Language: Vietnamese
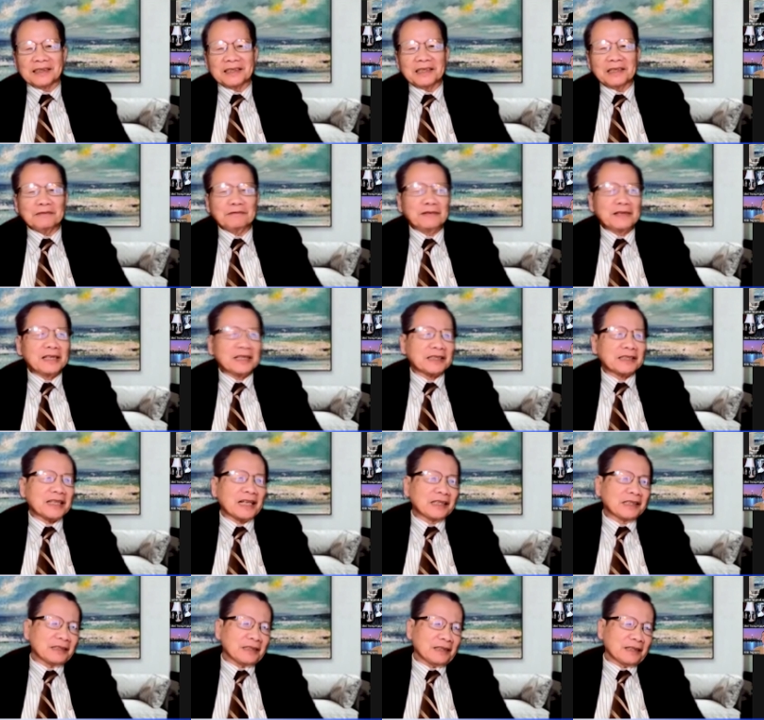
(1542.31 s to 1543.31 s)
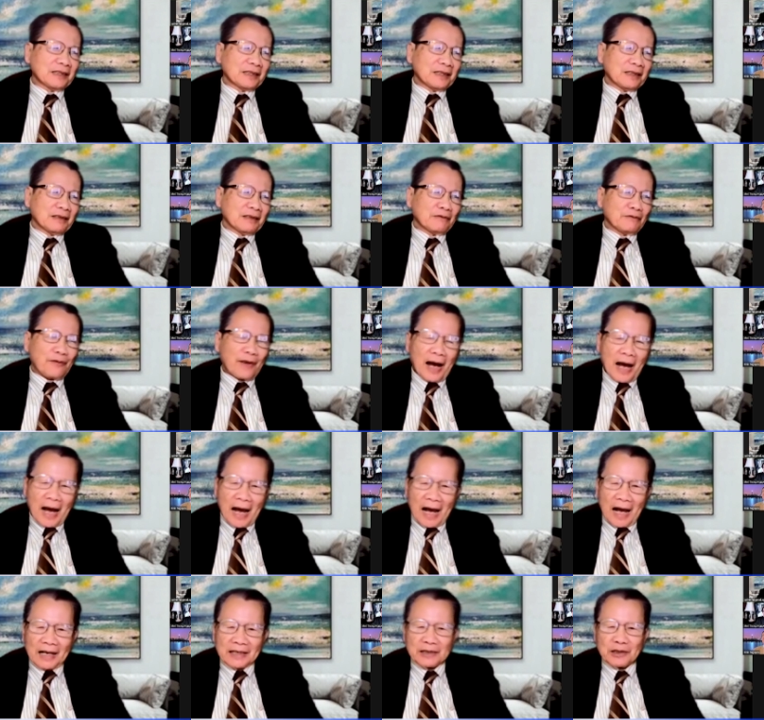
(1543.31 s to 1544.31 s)
giữa phi là tân
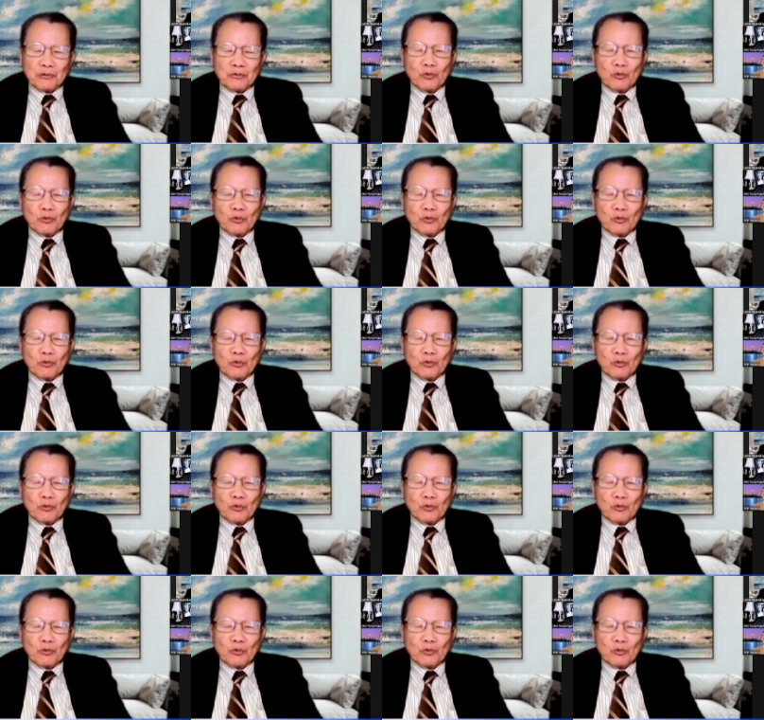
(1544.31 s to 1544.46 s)
và